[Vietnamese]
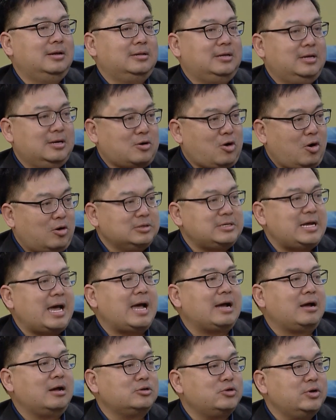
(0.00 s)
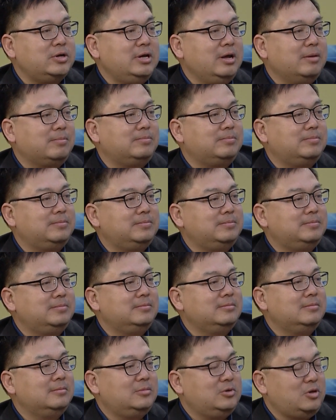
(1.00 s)
thì có ra các doanh nghiệp
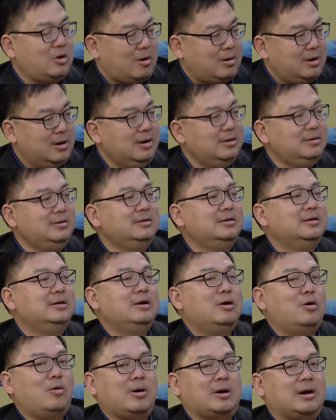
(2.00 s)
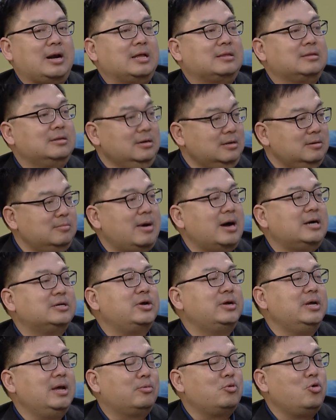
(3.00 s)
nhỏ hơn hoặc là tự mở
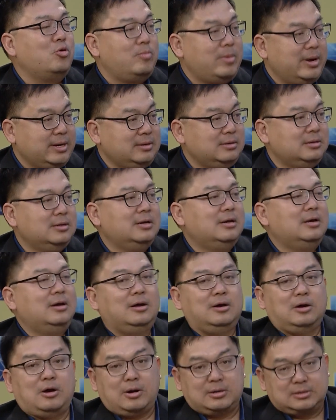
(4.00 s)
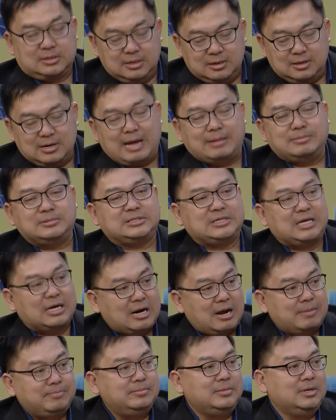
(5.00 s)
doanh nghiệp của mình hoặc tự làm
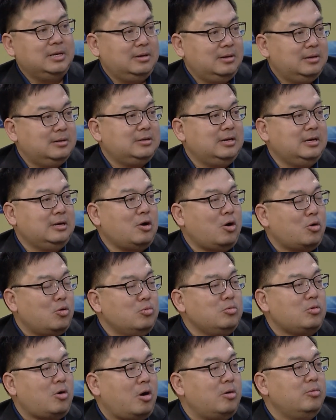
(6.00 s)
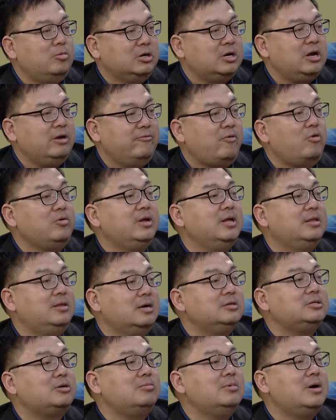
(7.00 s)
startup thì nó cũng có một cái vốn kiến
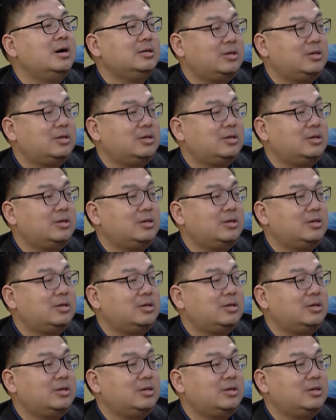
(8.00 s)
thức trong người